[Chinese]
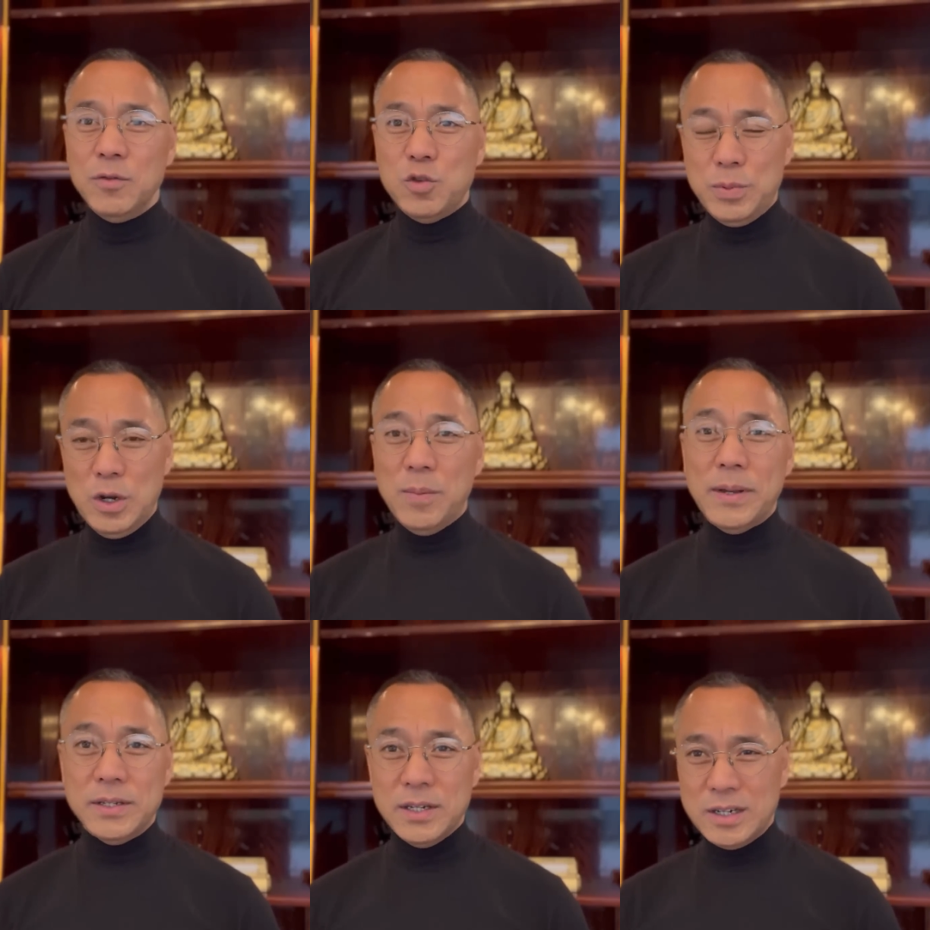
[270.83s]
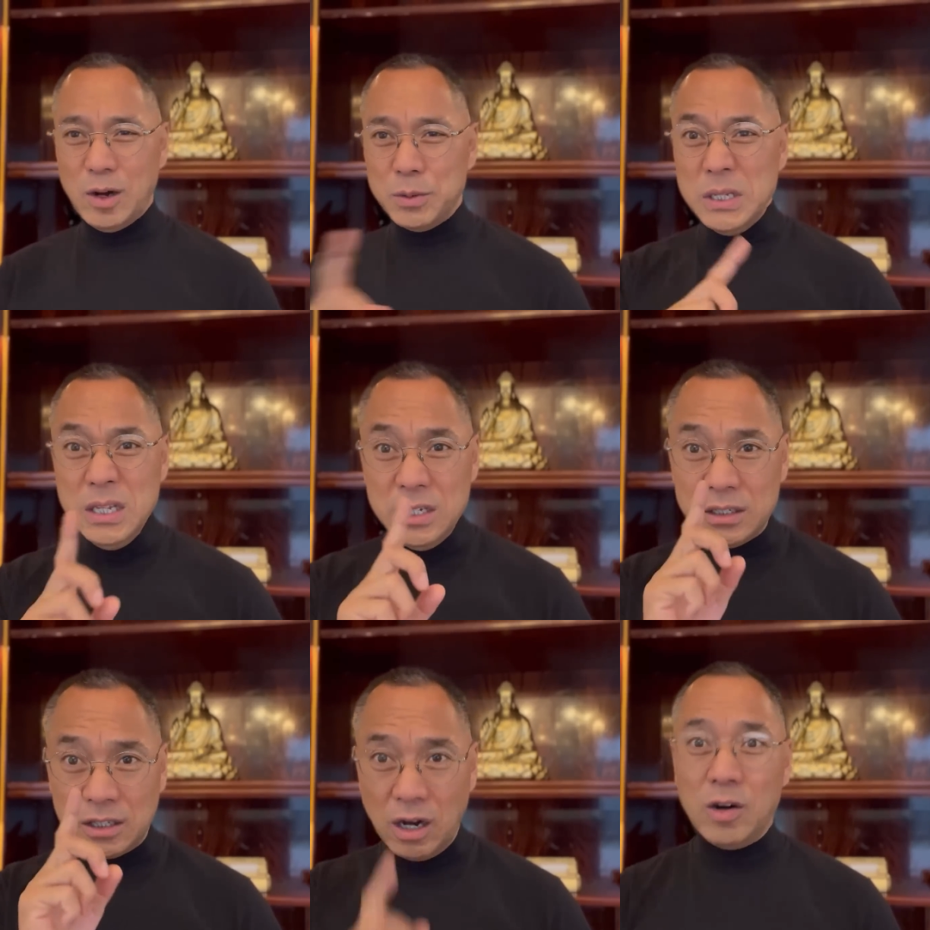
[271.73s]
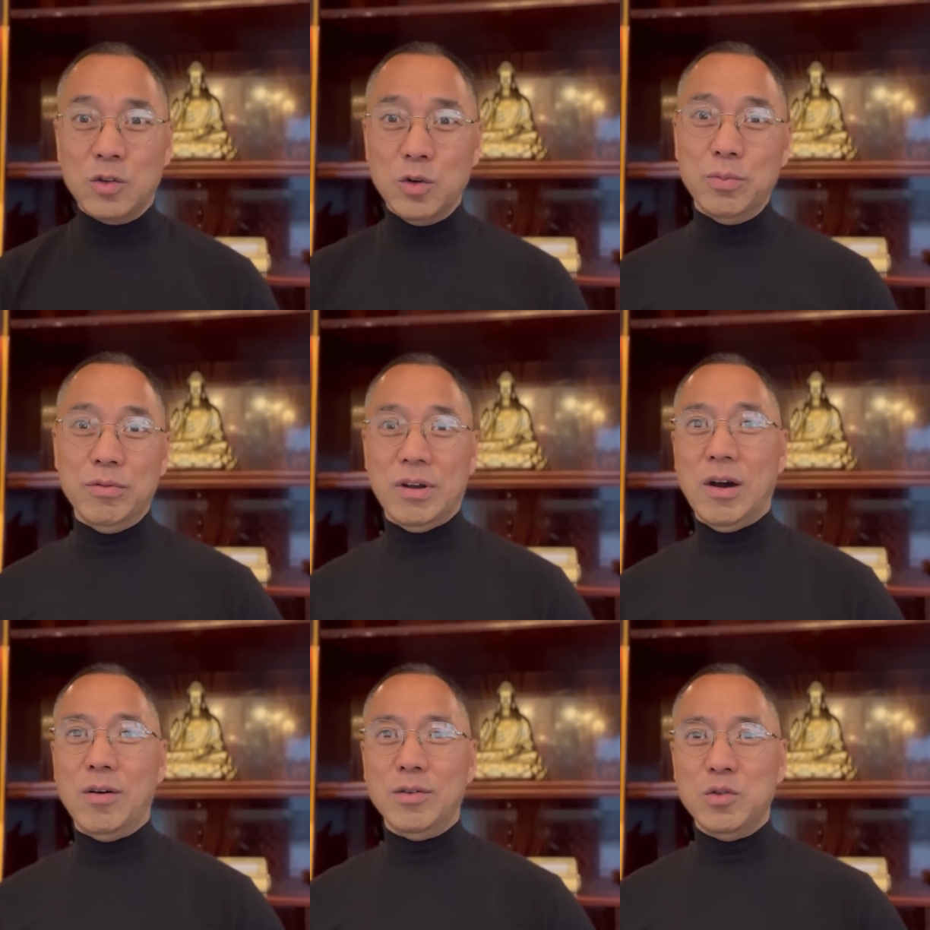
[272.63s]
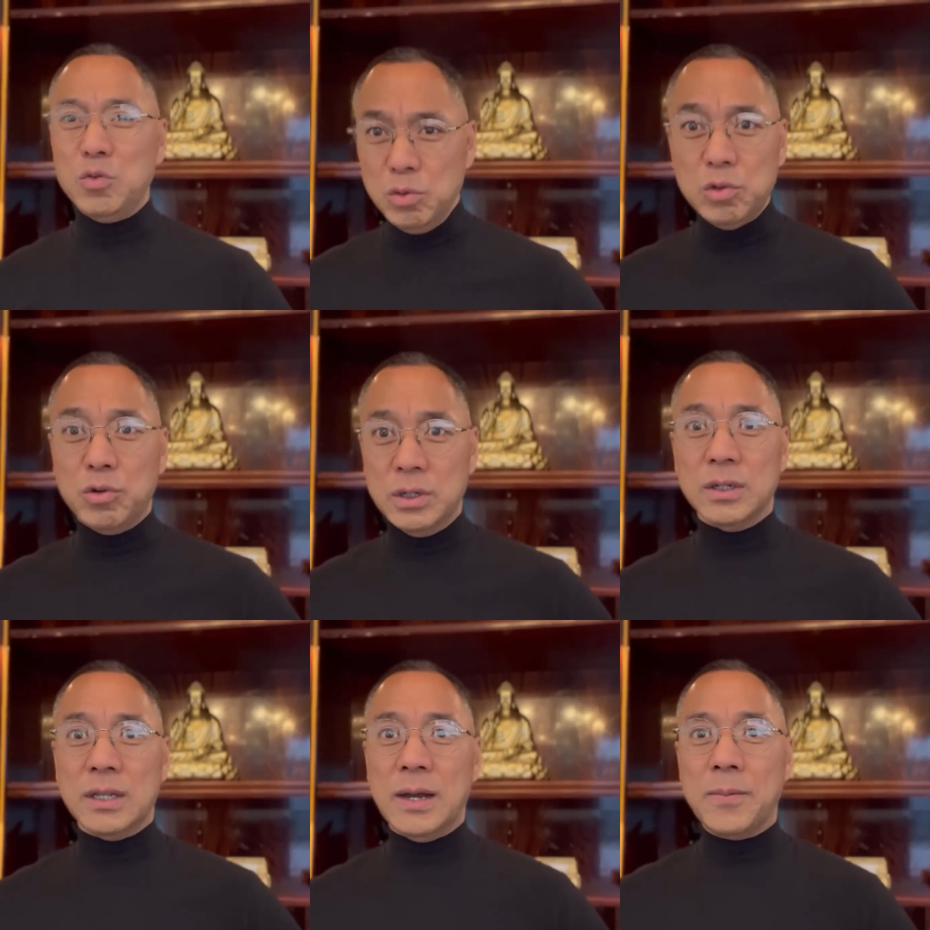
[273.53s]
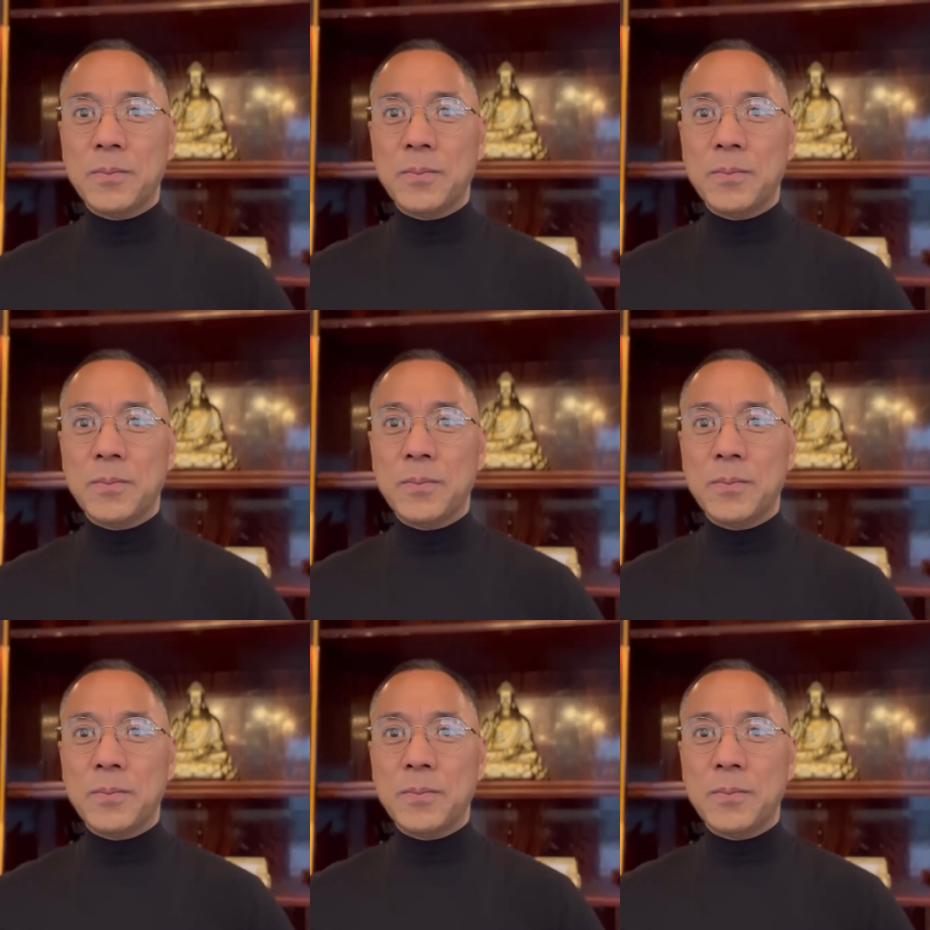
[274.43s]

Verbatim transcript: 就比老百姓高，一点儿都不高，愚蠢着呢。